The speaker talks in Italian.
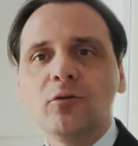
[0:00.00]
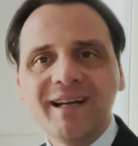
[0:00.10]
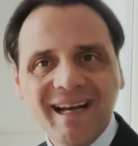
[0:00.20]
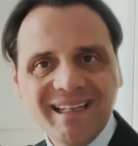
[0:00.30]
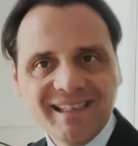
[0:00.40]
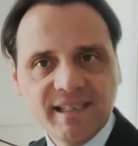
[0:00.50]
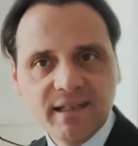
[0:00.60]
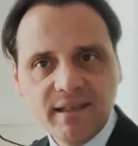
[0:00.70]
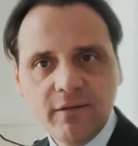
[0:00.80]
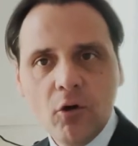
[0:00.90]

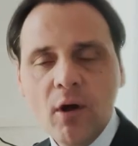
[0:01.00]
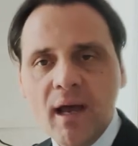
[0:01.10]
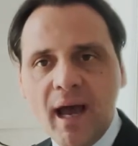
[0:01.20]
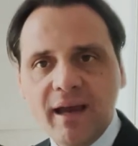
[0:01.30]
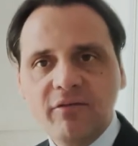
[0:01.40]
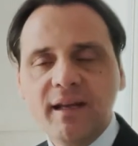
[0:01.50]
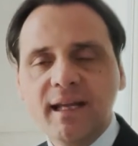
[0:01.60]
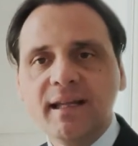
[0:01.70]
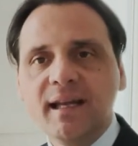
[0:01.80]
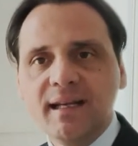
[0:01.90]
realizzativo ai fini
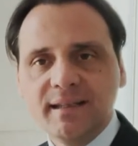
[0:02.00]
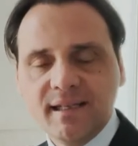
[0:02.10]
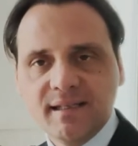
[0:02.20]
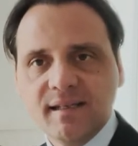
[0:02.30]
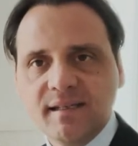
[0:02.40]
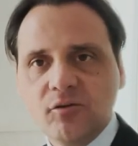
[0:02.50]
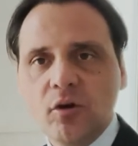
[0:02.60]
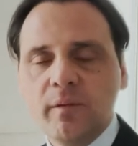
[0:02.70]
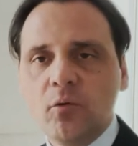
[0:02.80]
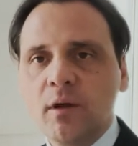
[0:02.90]
della tassazione,
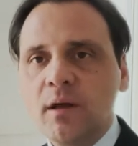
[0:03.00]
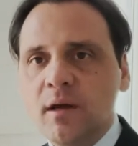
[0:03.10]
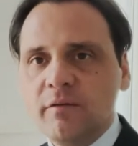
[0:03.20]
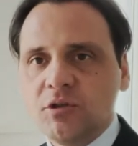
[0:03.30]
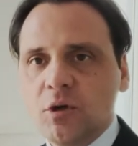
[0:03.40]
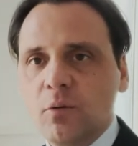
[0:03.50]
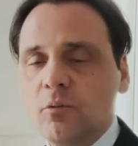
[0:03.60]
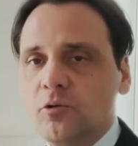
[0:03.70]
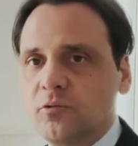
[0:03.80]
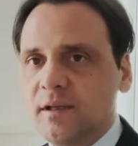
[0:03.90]
per cui facciamo
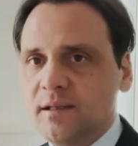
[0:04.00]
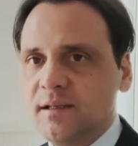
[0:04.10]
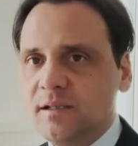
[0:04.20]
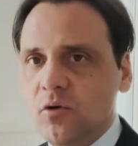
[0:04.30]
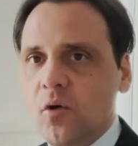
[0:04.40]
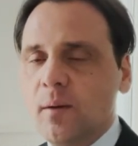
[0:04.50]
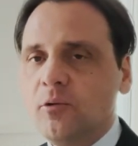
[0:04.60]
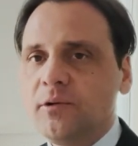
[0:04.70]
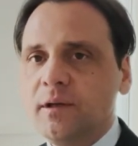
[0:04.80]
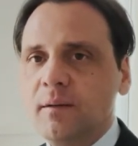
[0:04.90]
molto attenzione,
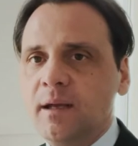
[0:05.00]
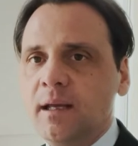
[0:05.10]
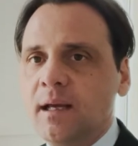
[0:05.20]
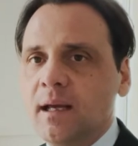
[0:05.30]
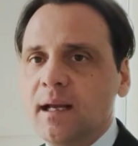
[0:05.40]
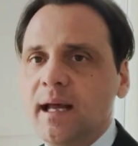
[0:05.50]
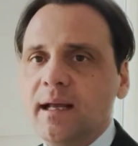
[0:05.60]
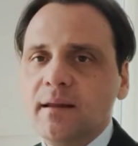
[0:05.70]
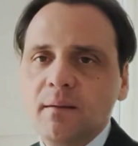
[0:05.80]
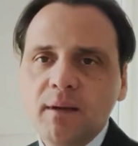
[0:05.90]
molti dei miei
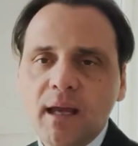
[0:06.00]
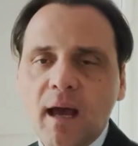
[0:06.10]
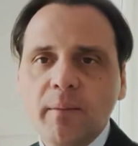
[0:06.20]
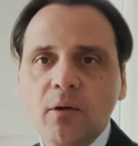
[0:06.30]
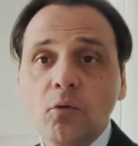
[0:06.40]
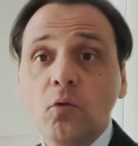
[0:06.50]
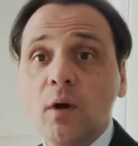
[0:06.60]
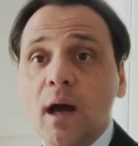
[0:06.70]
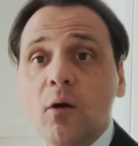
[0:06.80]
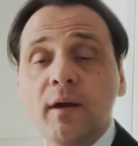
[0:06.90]
clienti mi chiamano
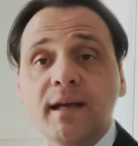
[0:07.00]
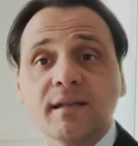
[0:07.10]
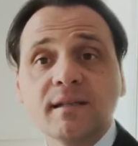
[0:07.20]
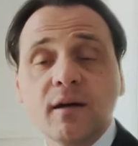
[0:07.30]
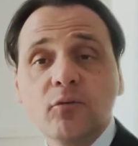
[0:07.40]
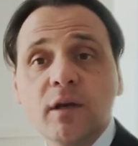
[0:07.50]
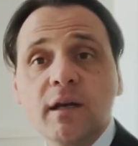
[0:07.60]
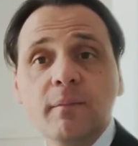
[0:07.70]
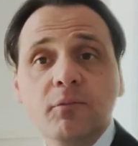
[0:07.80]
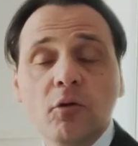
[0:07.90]
Luca ho incassato in
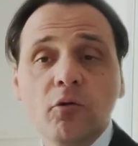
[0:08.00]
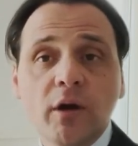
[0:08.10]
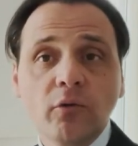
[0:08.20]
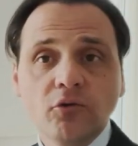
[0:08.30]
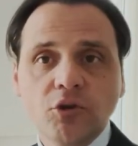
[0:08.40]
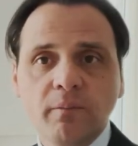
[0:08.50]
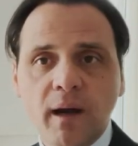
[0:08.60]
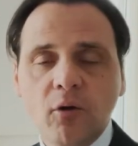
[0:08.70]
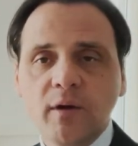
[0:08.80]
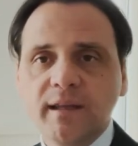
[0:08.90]
cripto, allora allora non ci
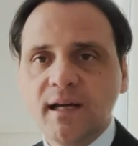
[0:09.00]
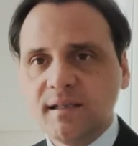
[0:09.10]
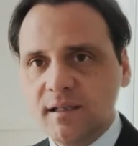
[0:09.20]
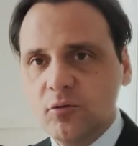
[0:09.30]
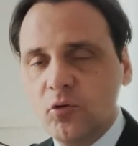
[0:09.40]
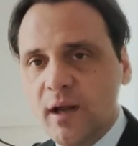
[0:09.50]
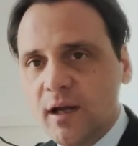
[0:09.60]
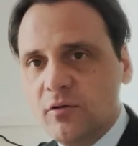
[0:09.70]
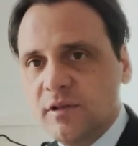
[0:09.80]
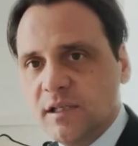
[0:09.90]
pago le tasse. Non è
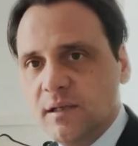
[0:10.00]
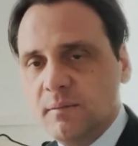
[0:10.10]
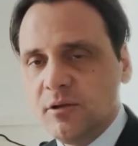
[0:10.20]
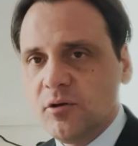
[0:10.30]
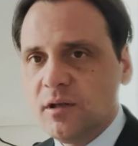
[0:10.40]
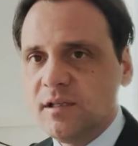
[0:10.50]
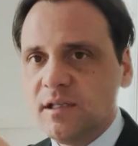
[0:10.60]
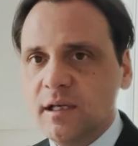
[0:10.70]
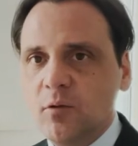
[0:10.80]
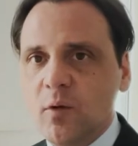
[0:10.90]
così, bisogna
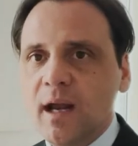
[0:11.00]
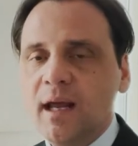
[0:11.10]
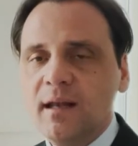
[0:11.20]
distinguere